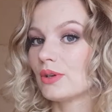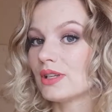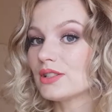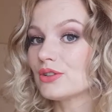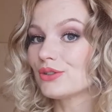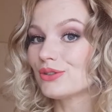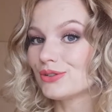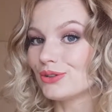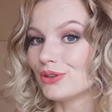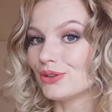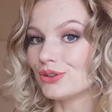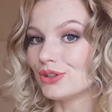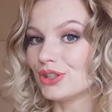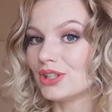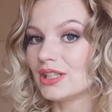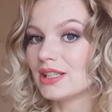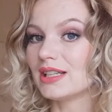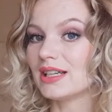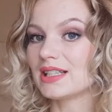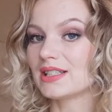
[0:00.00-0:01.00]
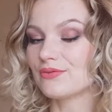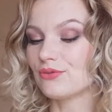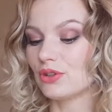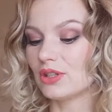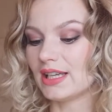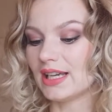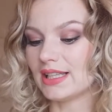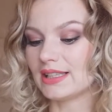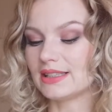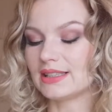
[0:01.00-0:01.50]
Questo tonic
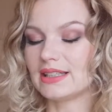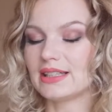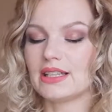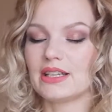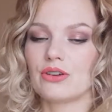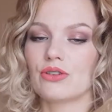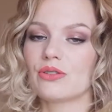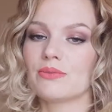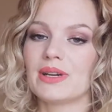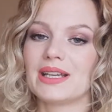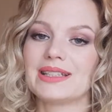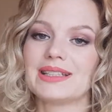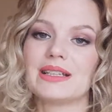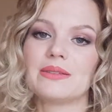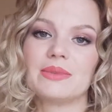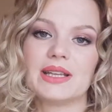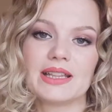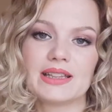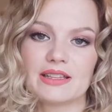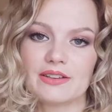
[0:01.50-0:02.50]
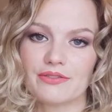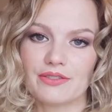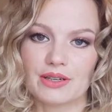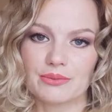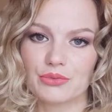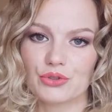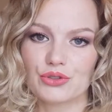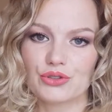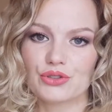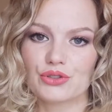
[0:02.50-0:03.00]
esfoliante è ormai talmente
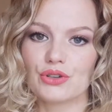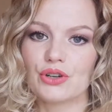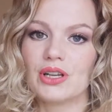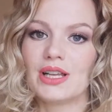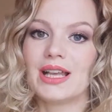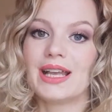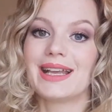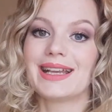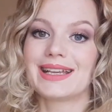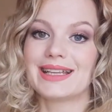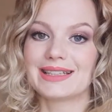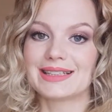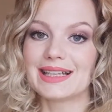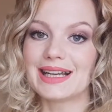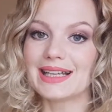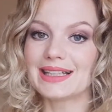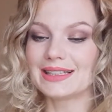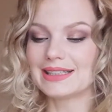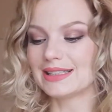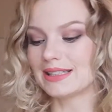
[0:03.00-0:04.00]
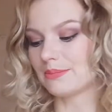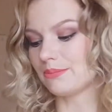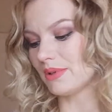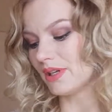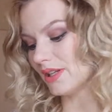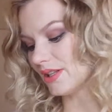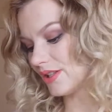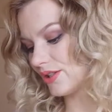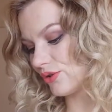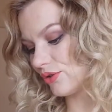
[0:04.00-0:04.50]
famoso che tante
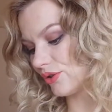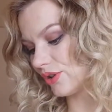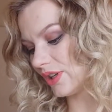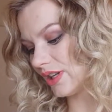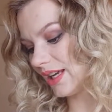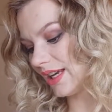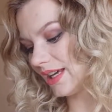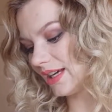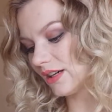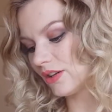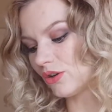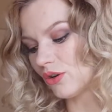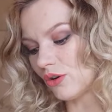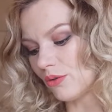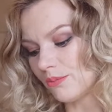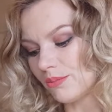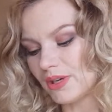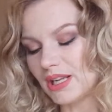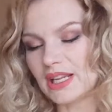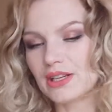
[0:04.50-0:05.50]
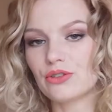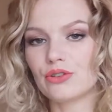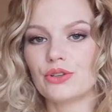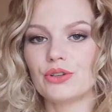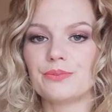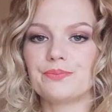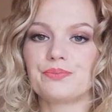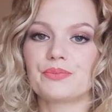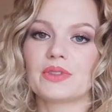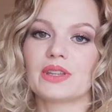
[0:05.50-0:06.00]
persone
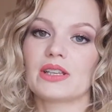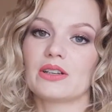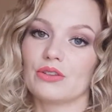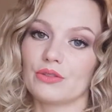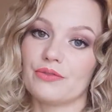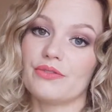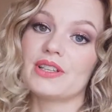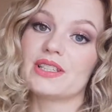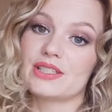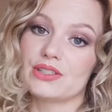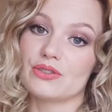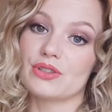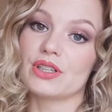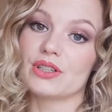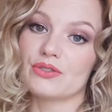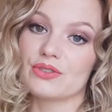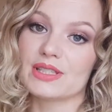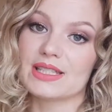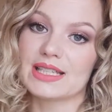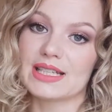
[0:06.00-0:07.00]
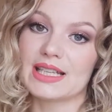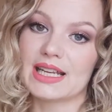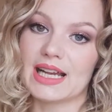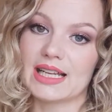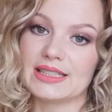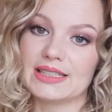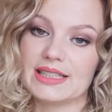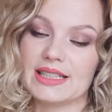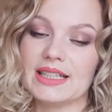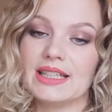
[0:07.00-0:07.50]
comprano in confezione così
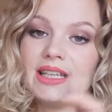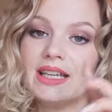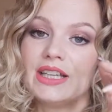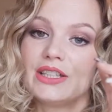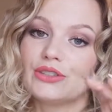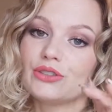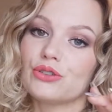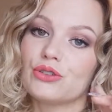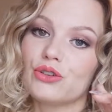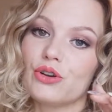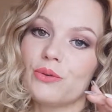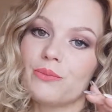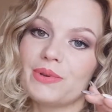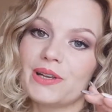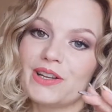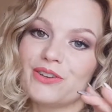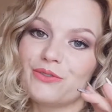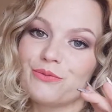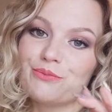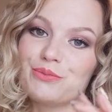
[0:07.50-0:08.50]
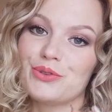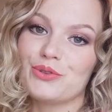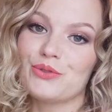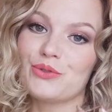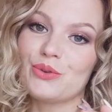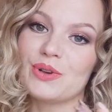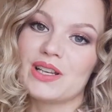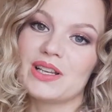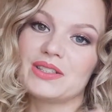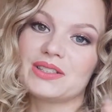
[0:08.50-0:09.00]
grande, non comprano
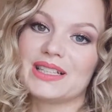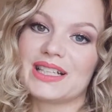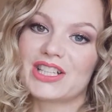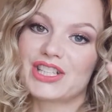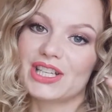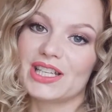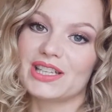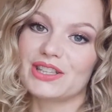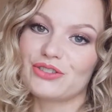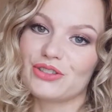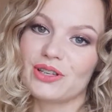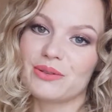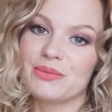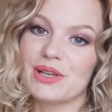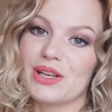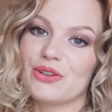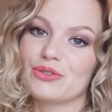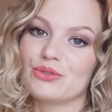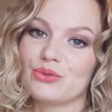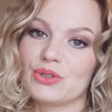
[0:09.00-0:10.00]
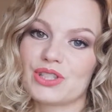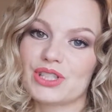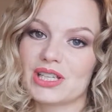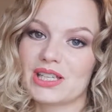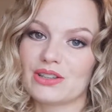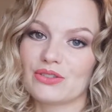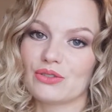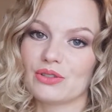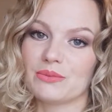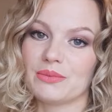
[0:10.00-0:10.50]
più quelle da 100 ml o
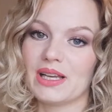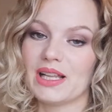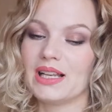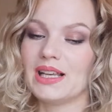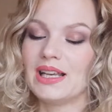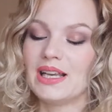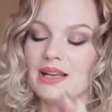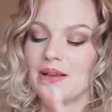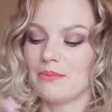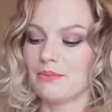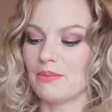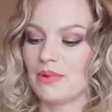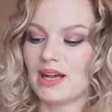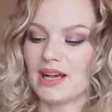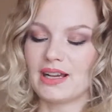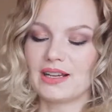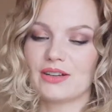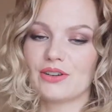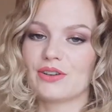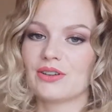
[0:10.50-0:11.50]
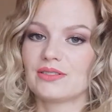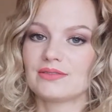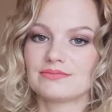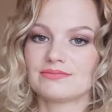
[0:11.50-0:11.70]
200 ml, ma